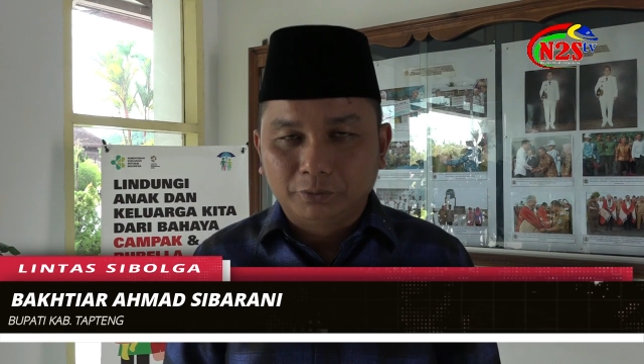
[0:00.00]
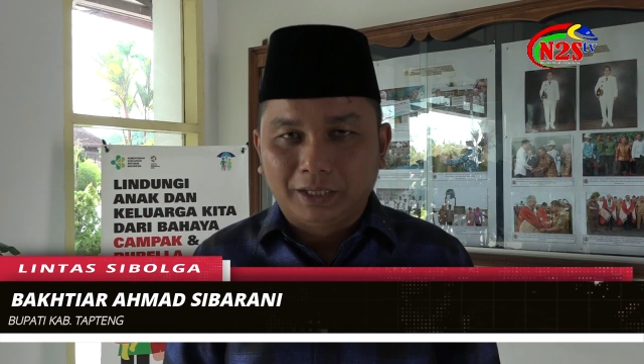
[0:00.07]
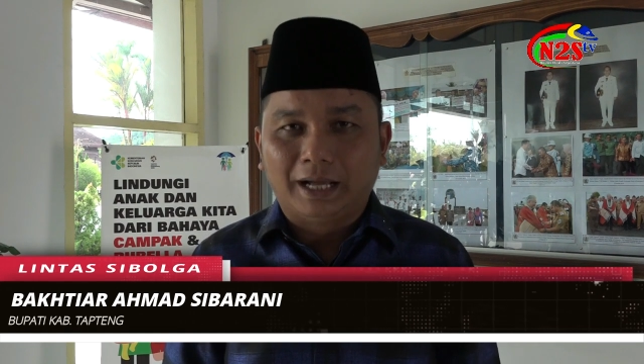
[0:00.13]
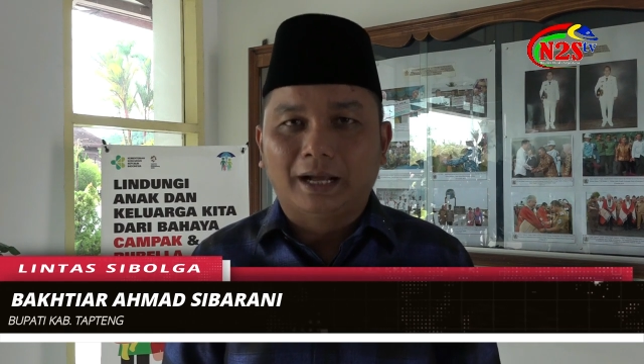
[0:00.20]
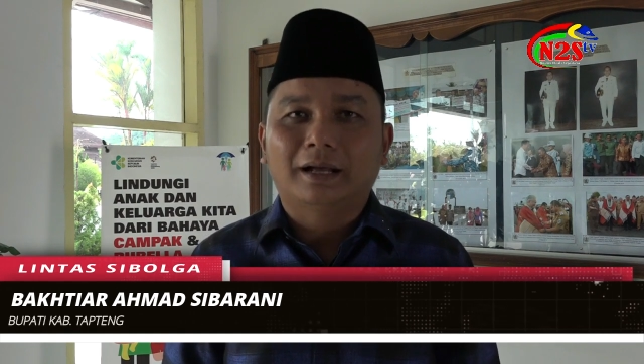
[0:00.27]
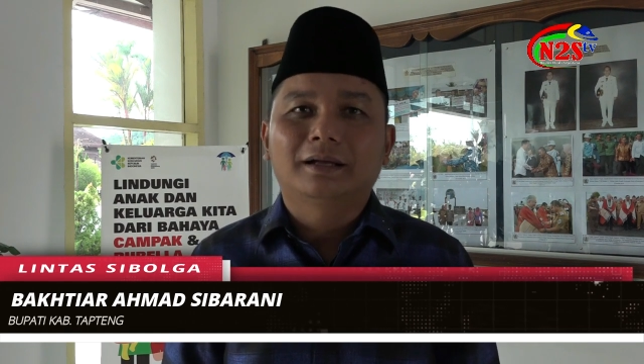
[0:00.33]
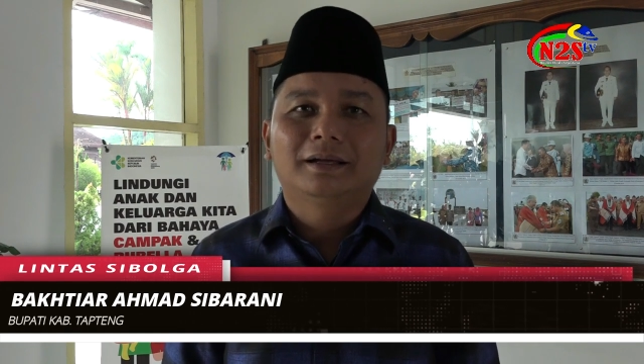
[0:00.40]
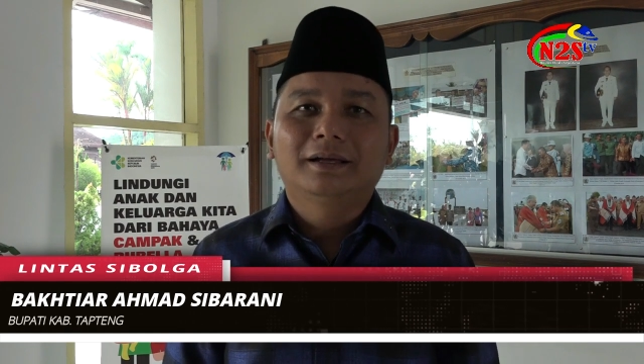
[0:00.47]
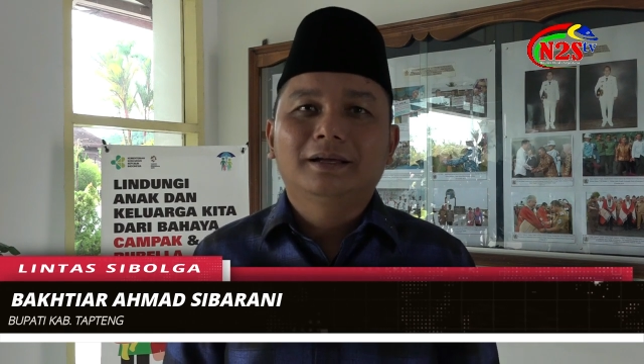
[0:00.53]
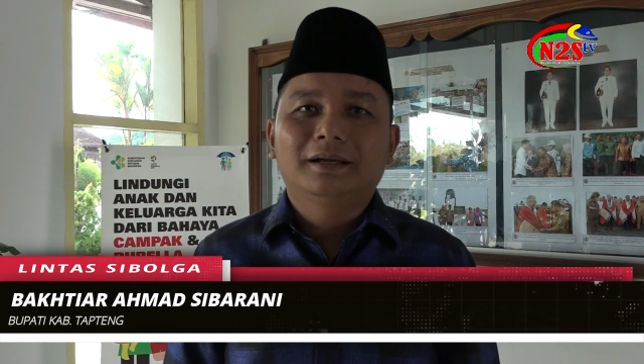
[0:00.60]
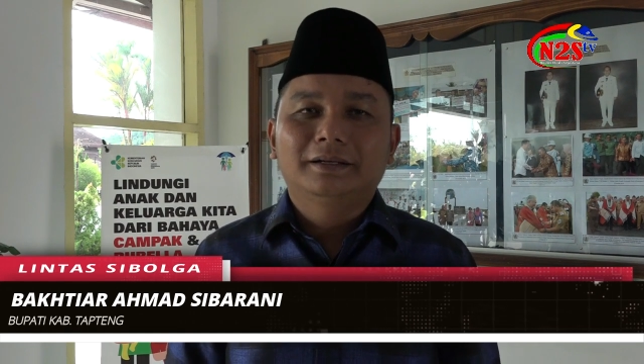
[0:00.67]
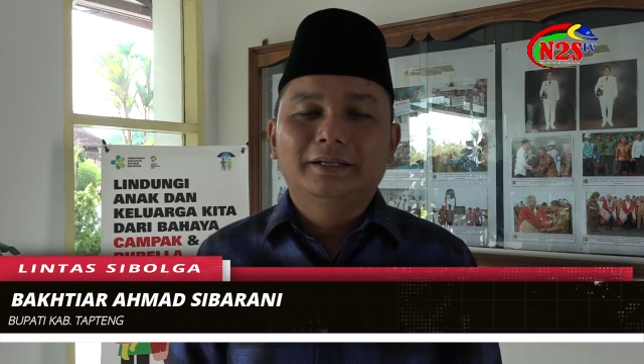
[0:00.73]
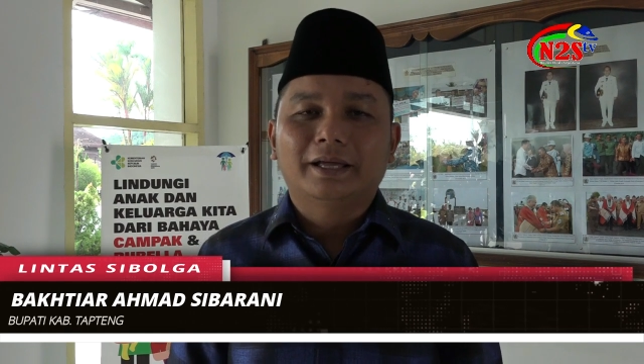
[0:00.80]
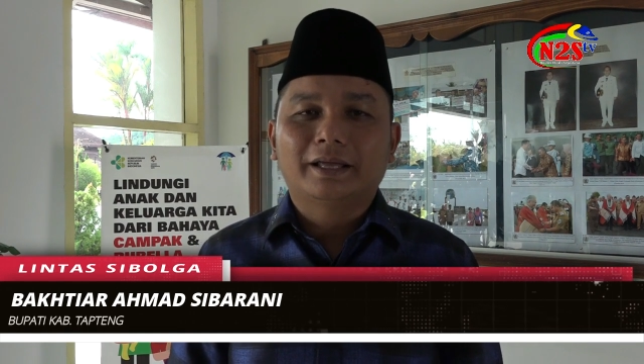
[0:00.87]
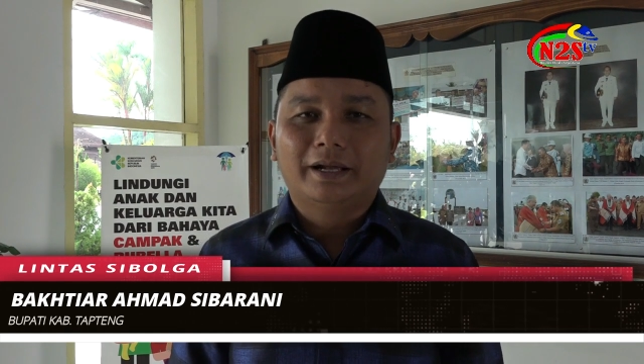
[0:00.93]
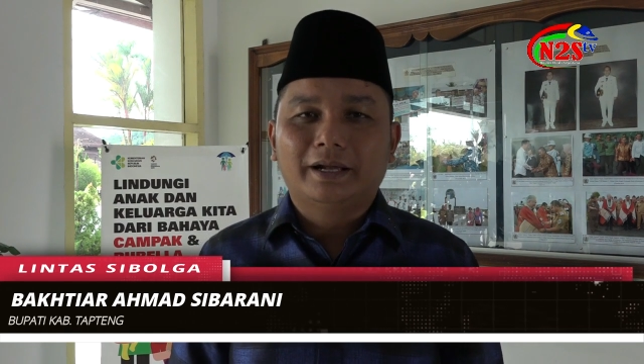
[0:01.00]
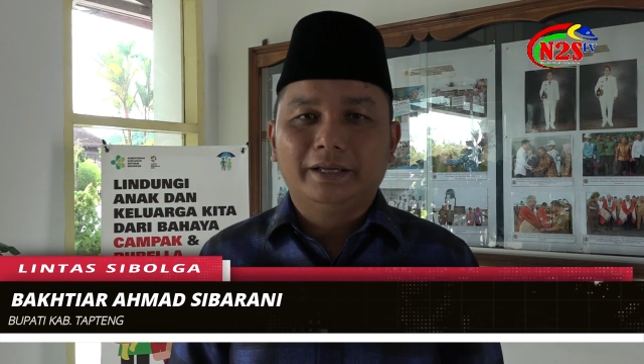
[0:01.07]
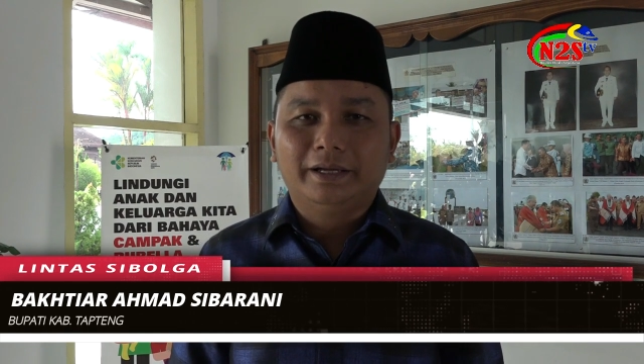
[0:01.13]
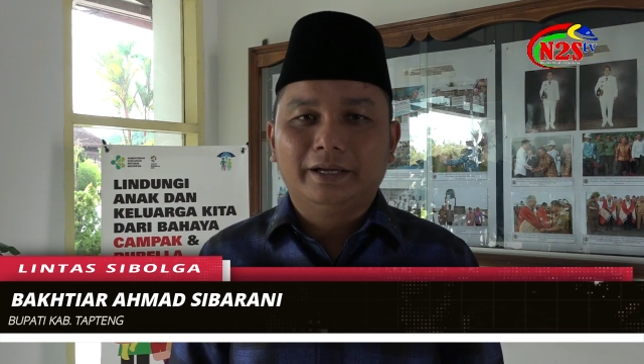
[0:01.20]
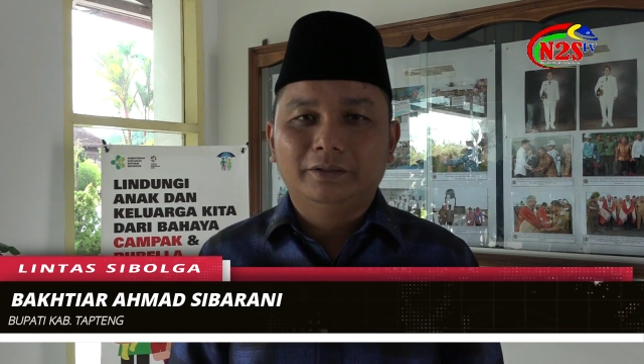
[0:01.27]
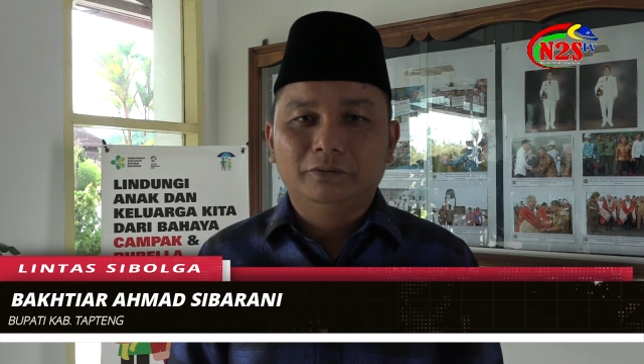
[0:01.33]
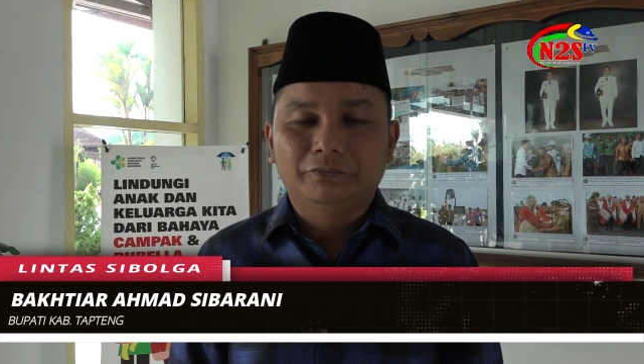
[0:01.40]
pulang di hari
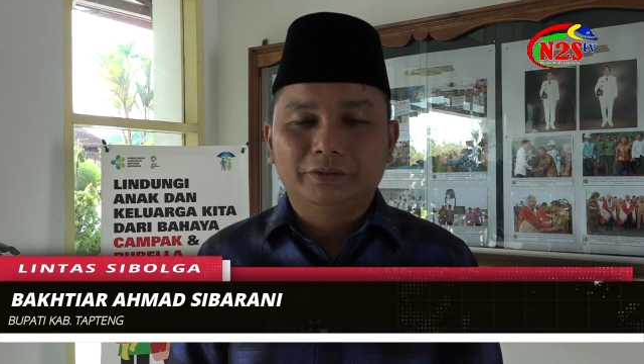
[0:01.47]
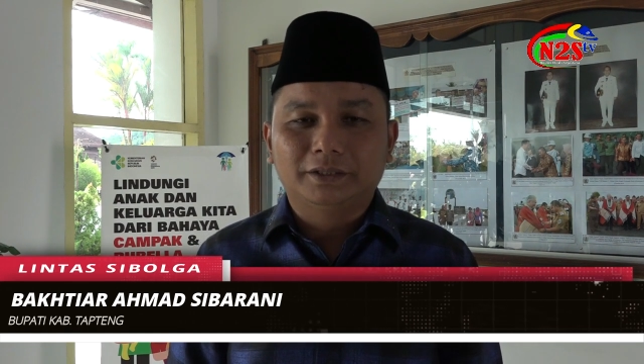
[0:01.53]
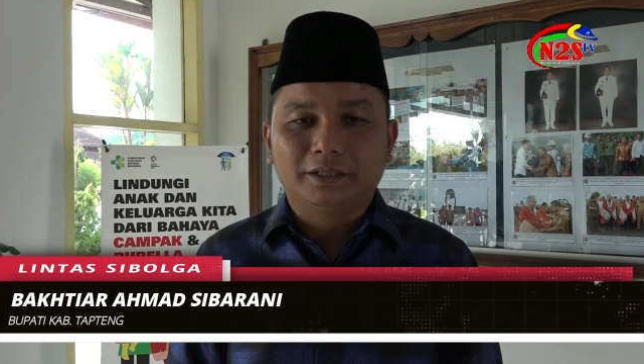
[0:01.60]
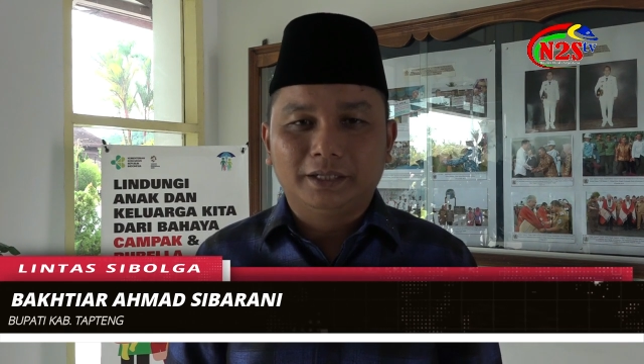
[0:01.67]
raya Idul Fitri